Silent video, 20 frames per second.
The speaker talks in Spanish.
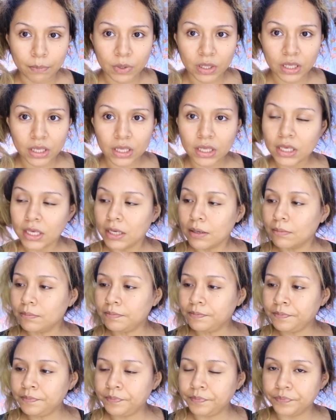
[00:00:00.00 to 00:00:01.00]
mi,
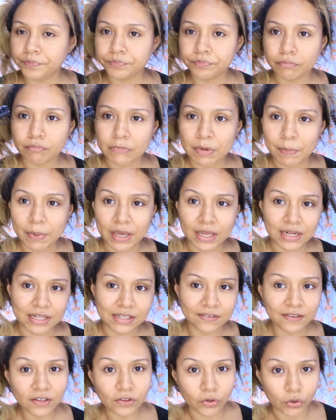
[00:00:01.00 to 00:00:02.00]

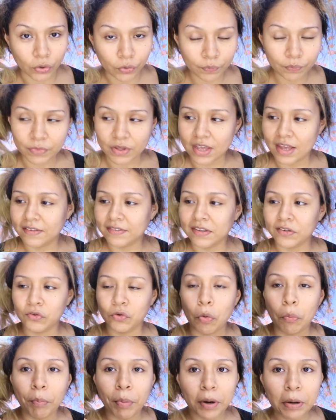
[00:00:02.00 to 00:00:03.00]
peinecito, que ya está
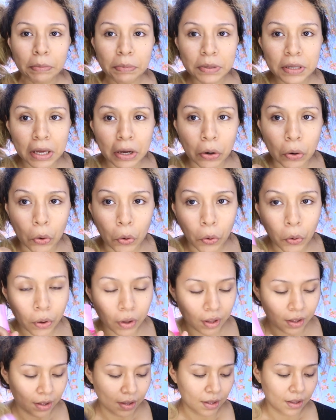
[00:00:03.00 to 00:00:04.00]
súper viejo,
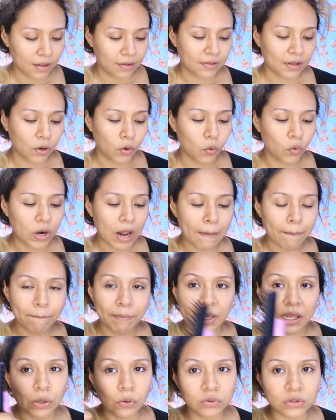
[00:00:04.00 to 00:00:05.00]
está con unas
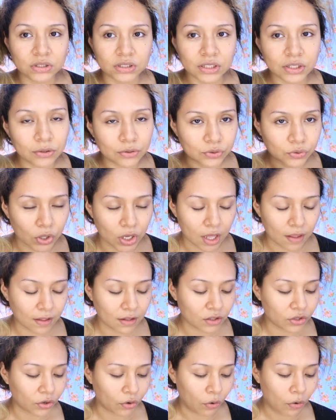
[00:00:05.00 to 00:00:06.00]
pelusas incluso ahí
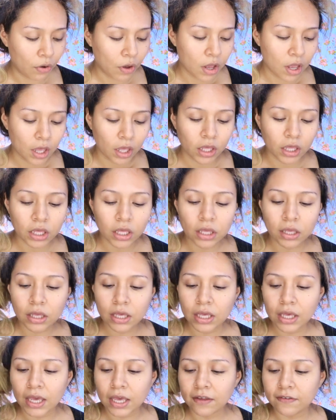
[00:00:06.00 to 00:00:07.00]
adentro.
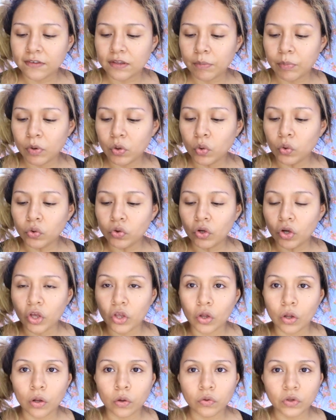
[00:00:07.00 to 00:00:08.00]
Y este producto
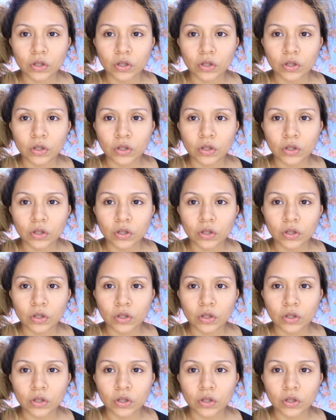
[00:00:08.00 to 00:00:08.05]
que yo lo